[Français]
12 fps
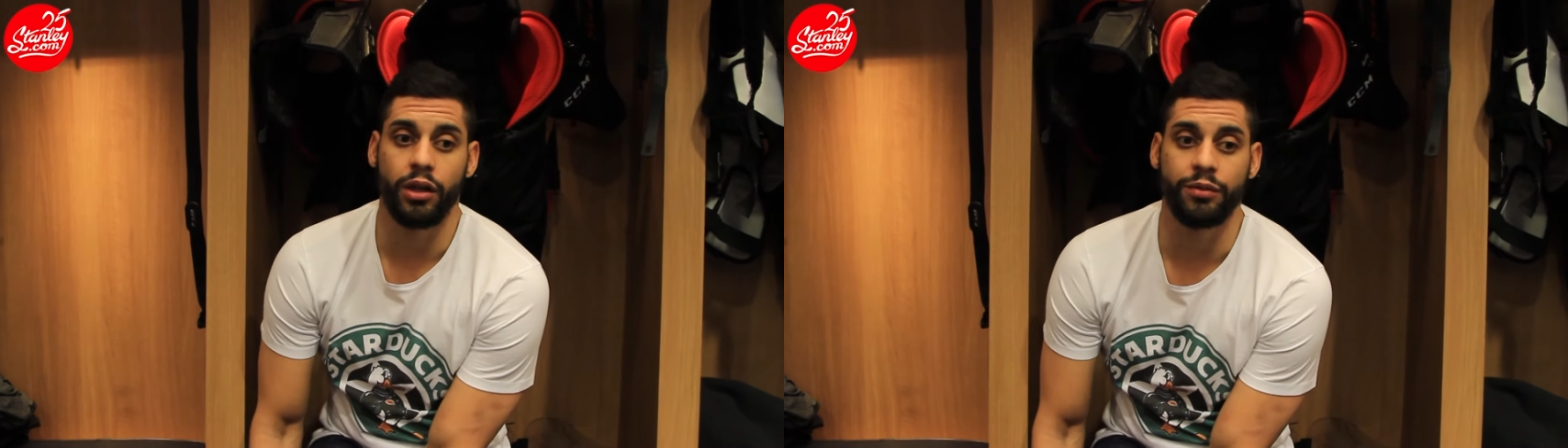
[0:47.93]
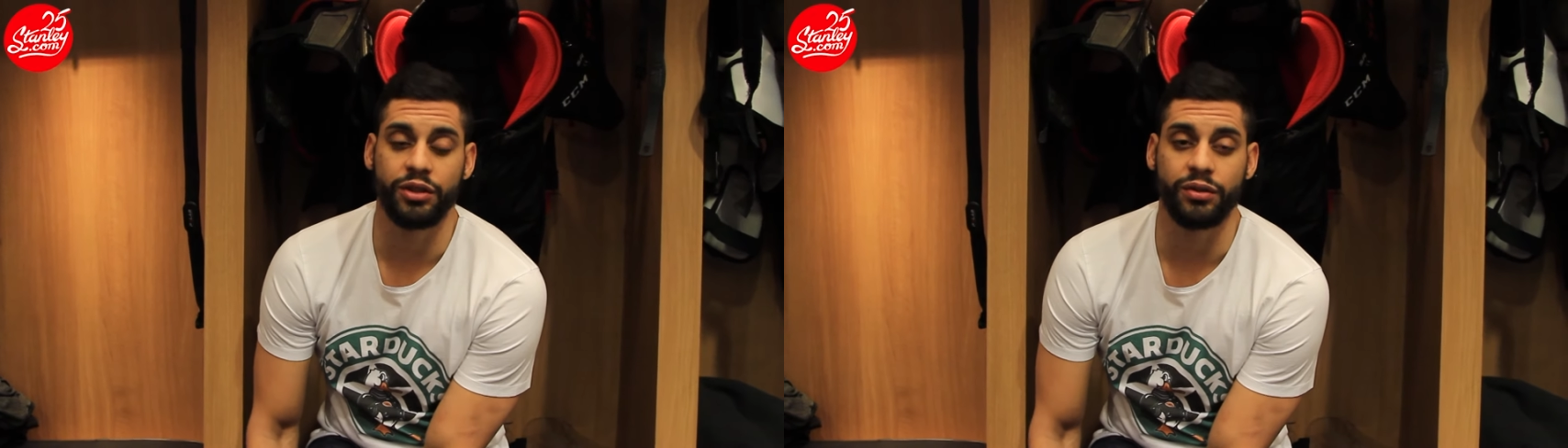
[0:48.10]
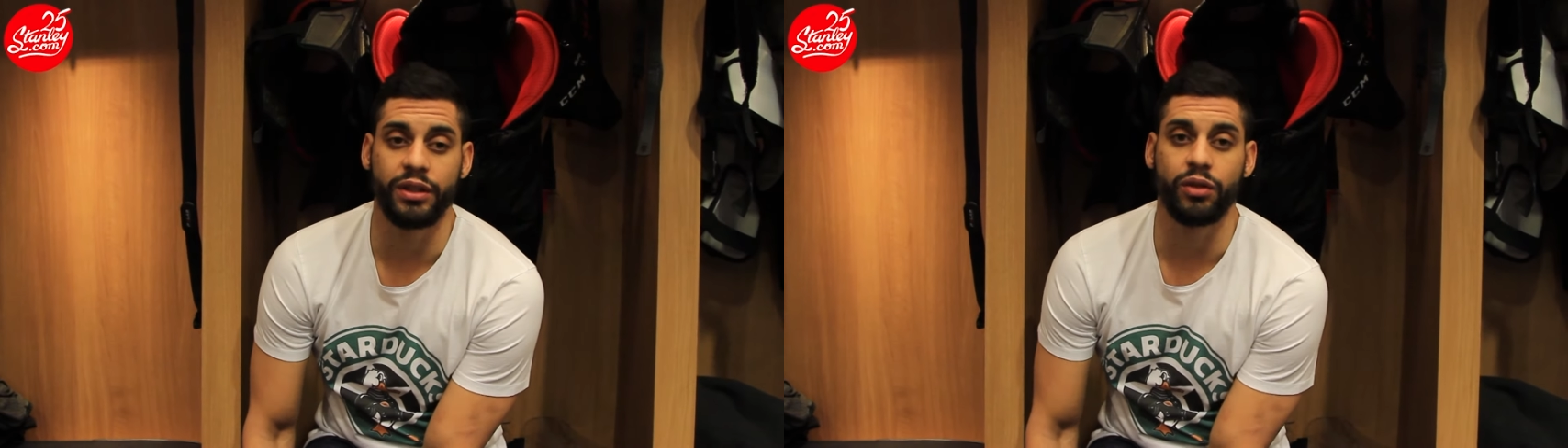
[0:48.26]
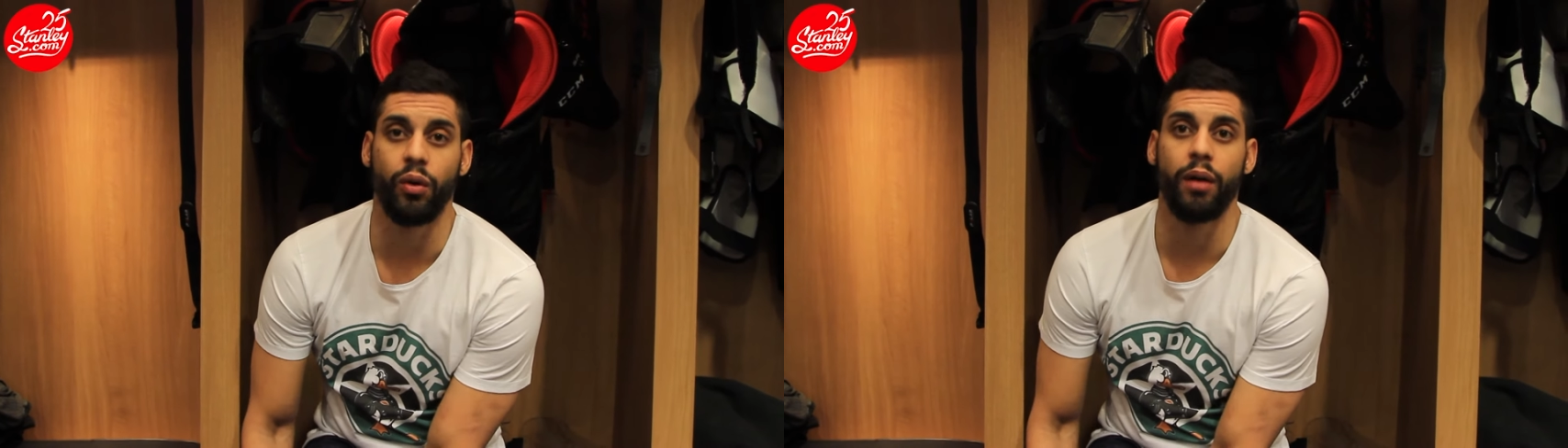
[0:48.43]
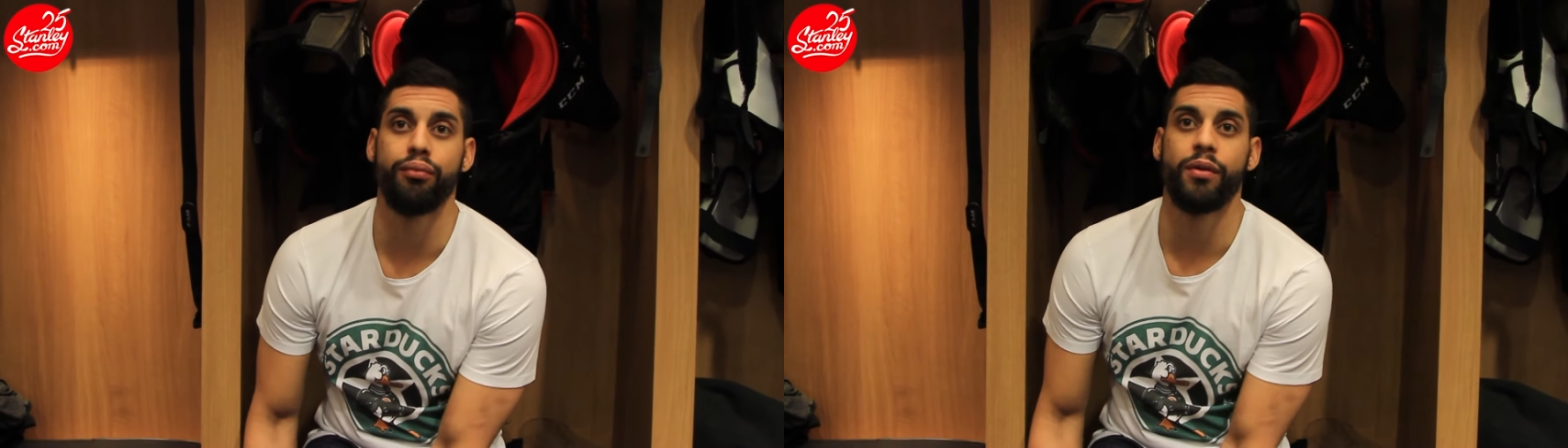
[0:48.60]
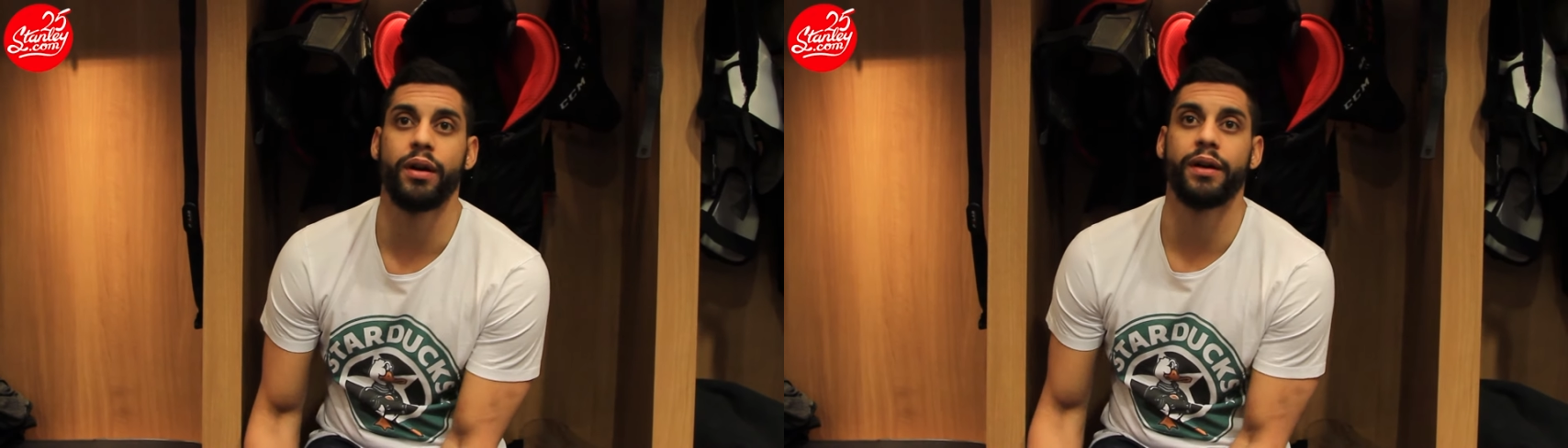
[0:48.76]
comme je on est 3
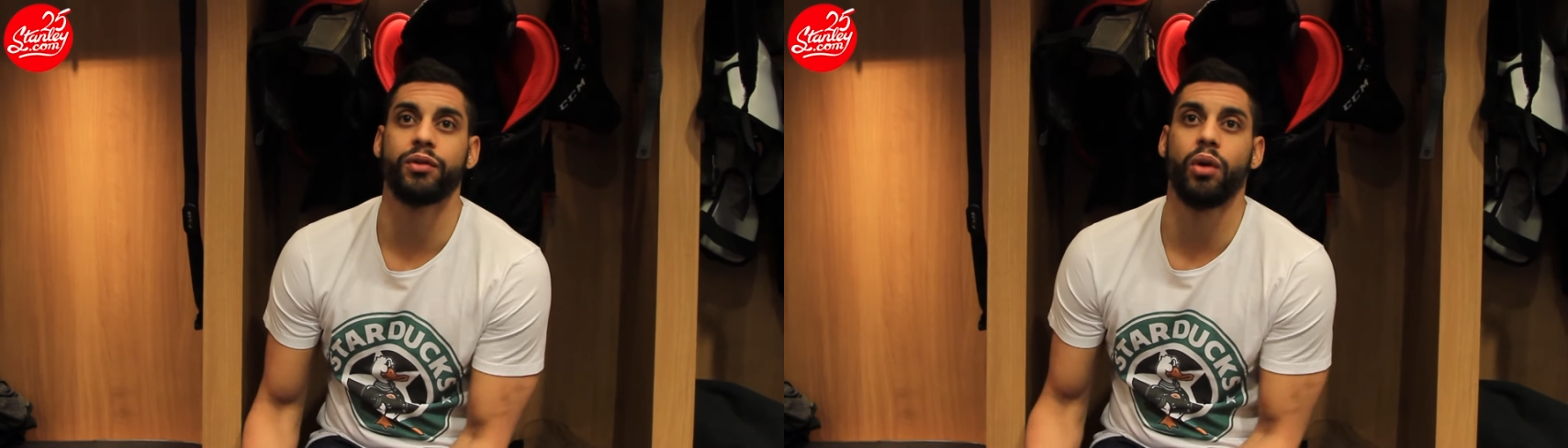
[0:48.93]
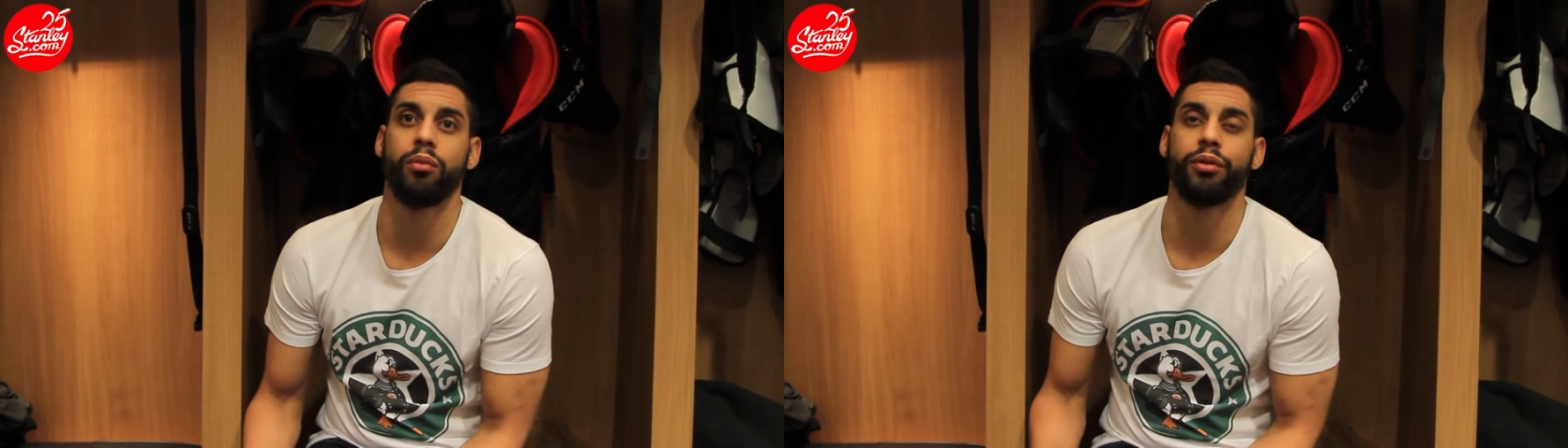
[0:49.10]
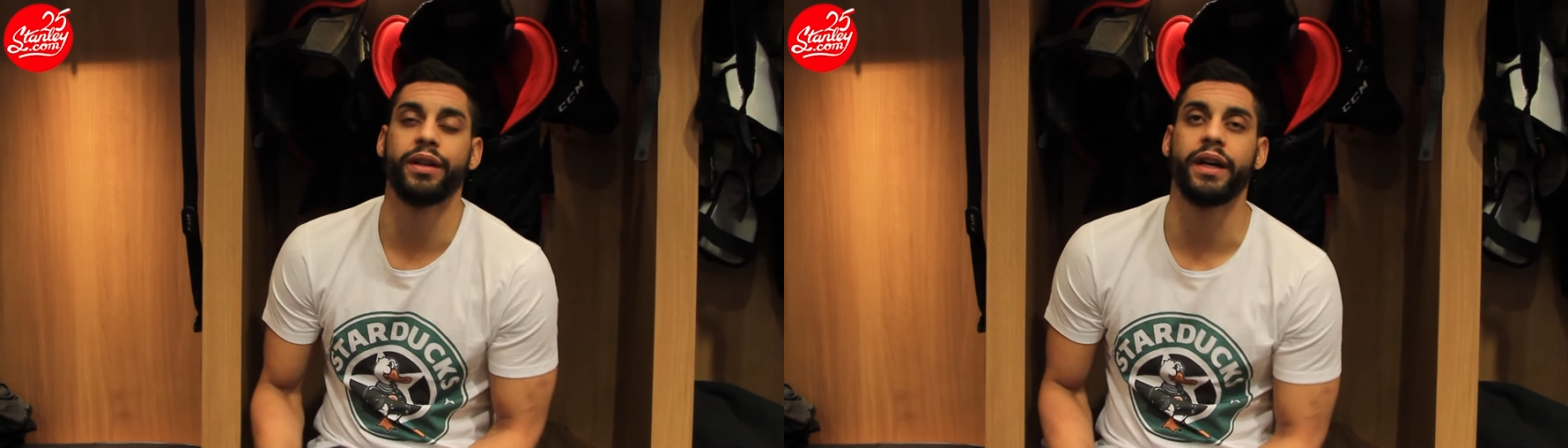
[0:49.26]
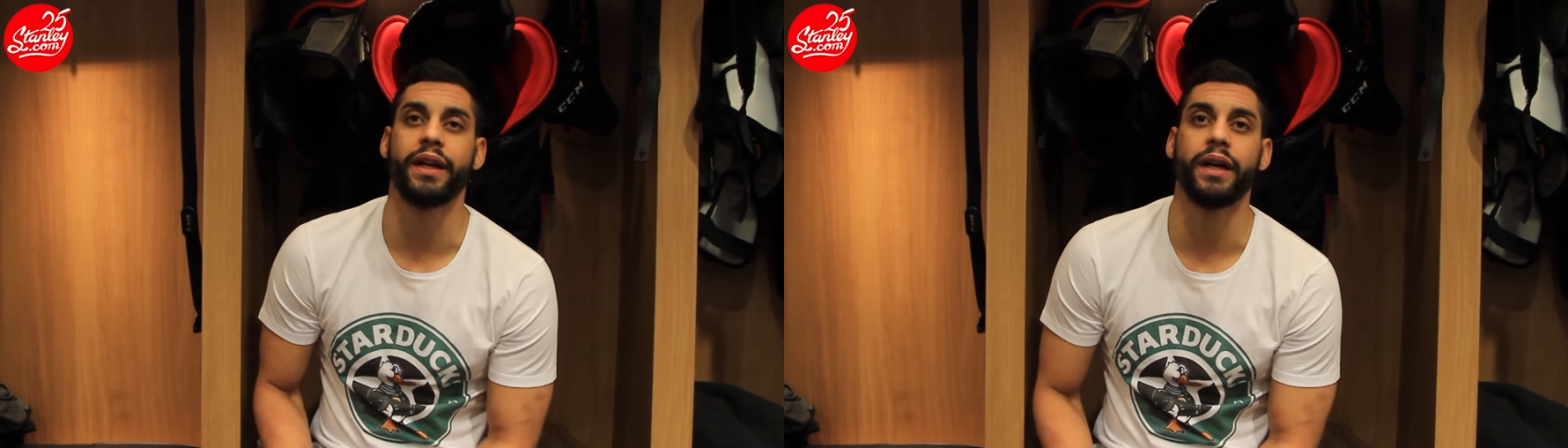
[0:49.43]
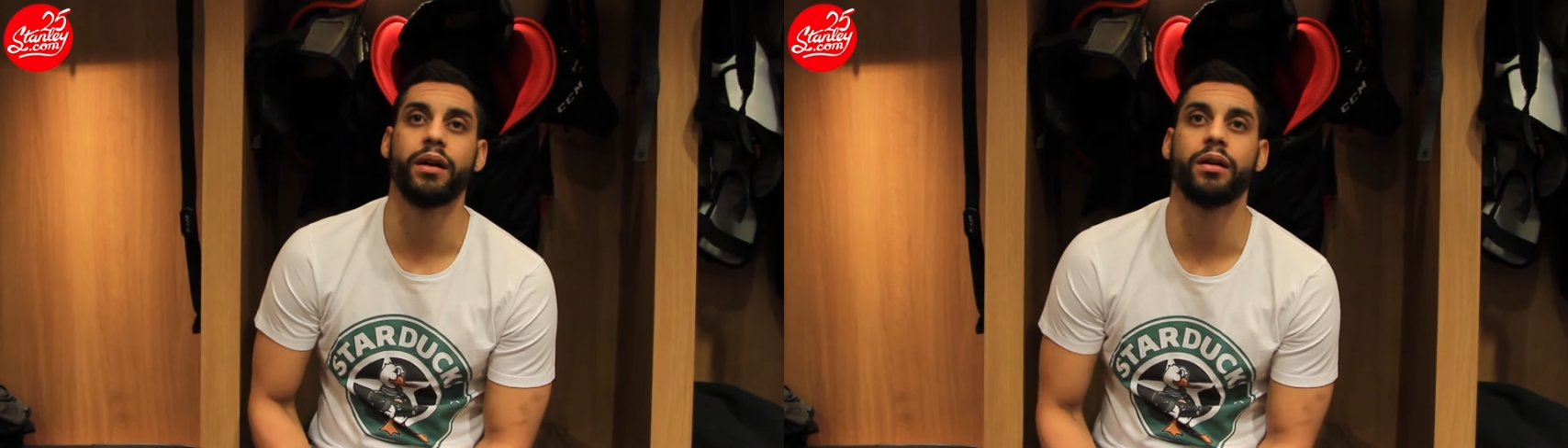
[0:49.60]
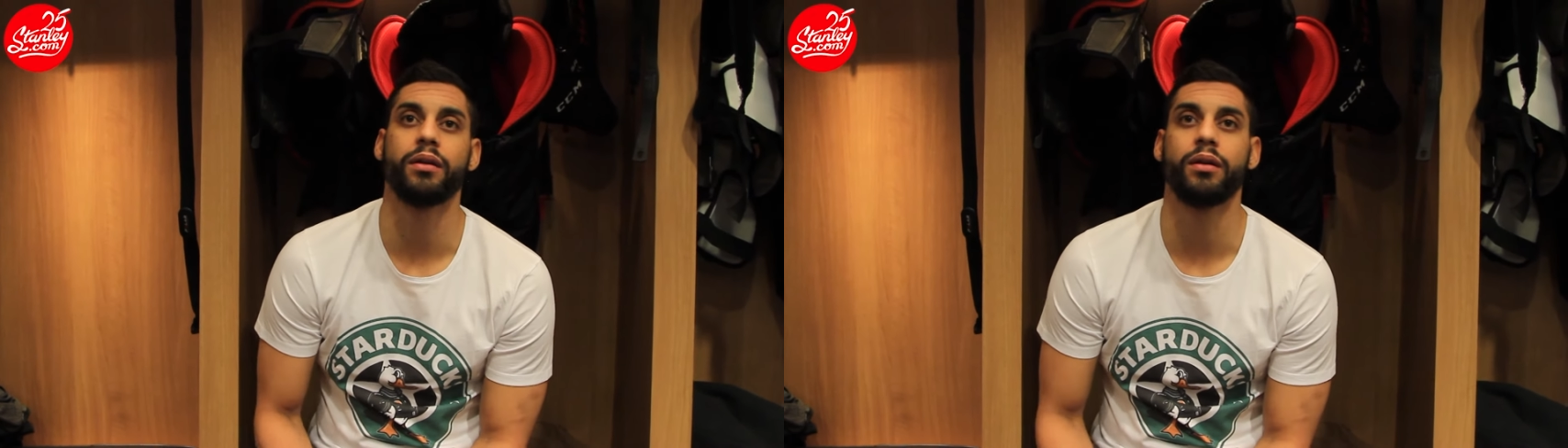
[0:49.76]
points, points
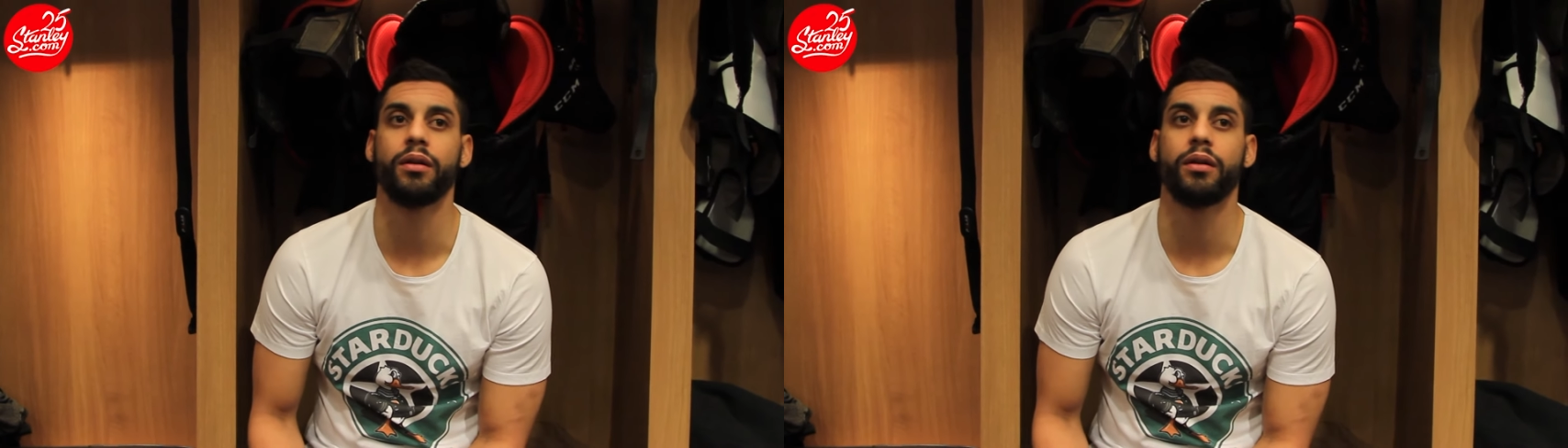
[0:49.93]
derrière.